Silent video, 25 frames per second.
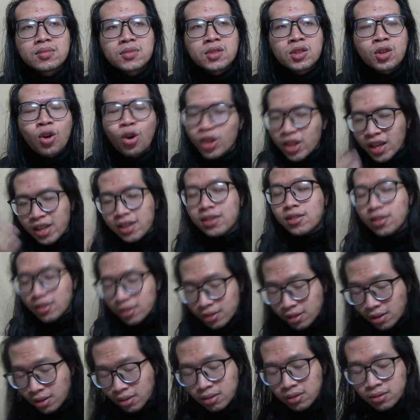có thể ngửi
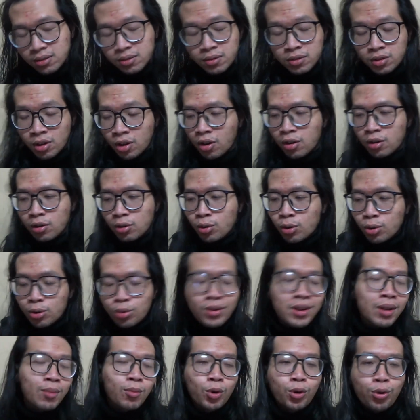được nó luôn
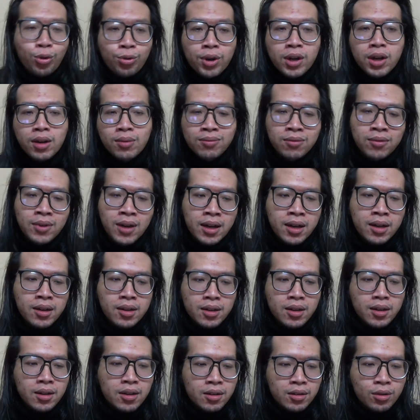luôn là một hỗn hợp và
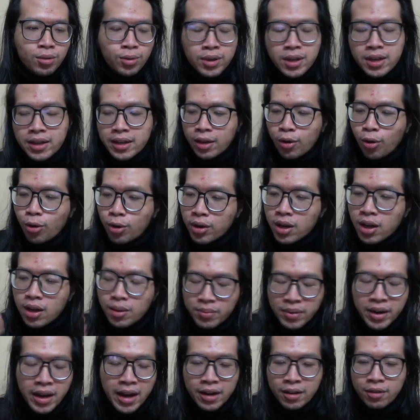đôi khi cái hỗn
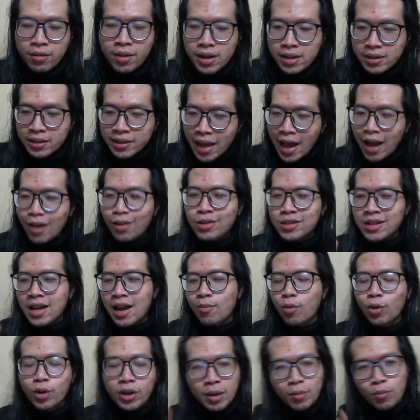hợp này nó lại tạo ra
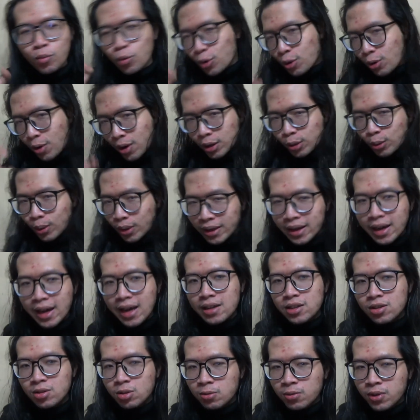một cái mùi hoàn toàn khác
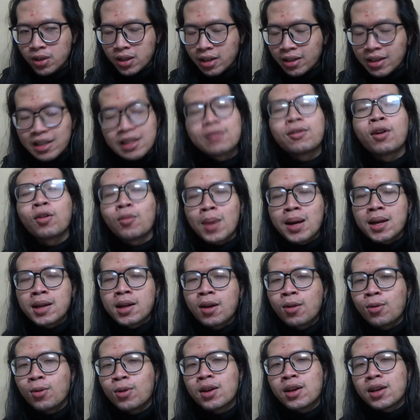so với cái kỳ vọng ban
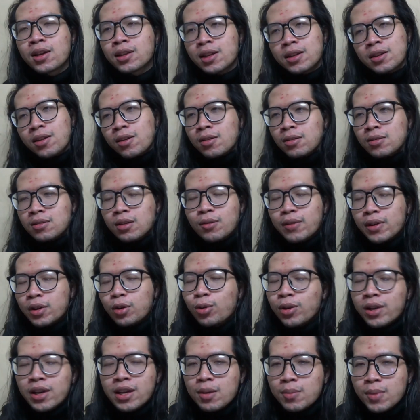đầu thì đó không phải đôi
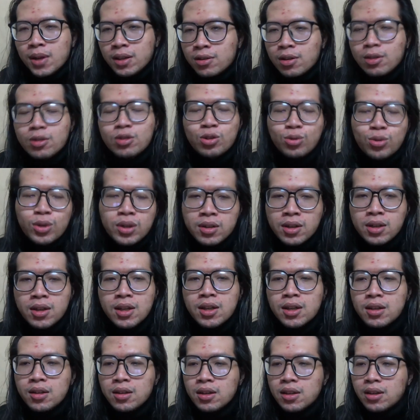khi mà thường xuyên
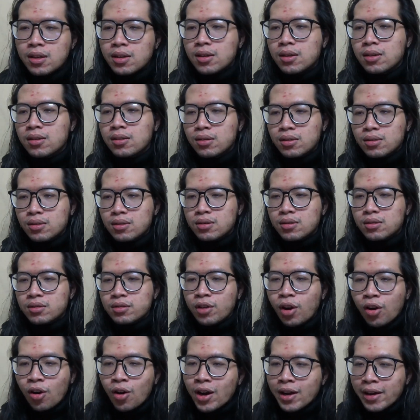thì
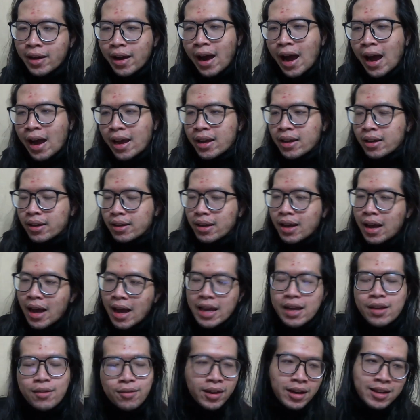đó là cái
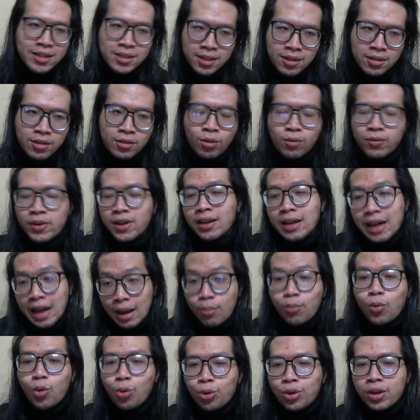hay và cái dở của việc
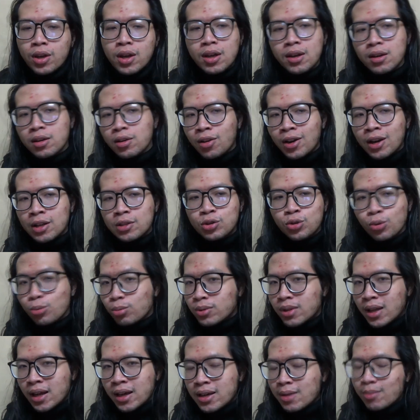làm mùi đó là chúng
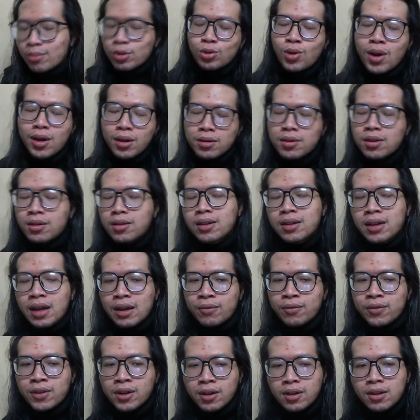ta kiểm soát được cái
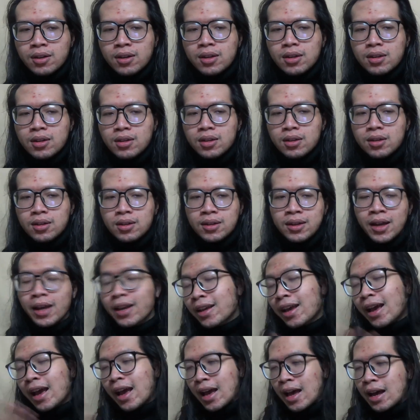việc
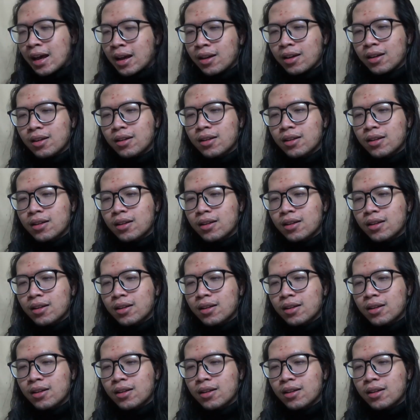khách hàng